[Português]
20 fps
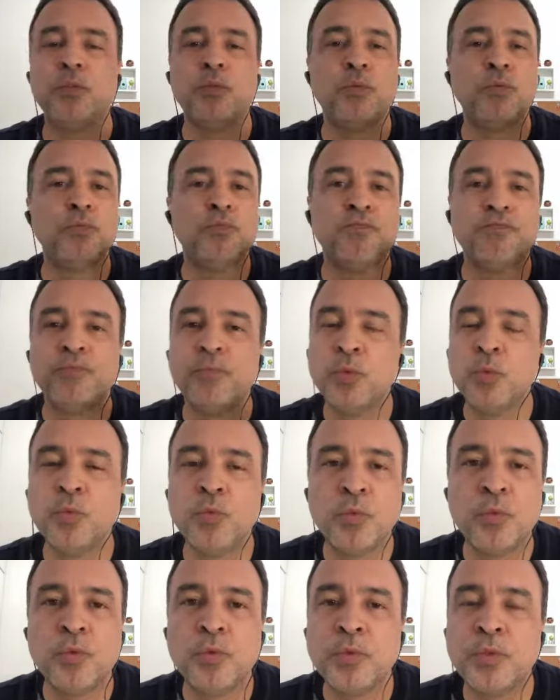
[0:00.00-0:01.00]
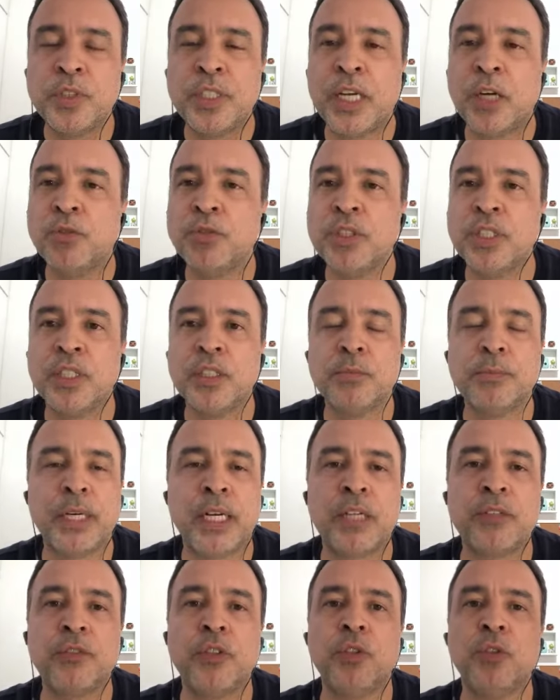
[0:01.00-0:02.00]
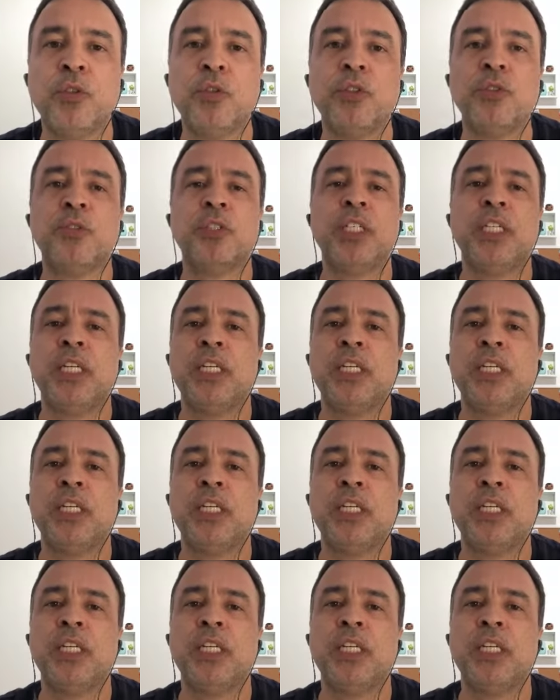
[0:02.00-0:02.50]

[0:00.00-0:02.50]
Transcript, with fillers: um, um, final de ano maravilhoso,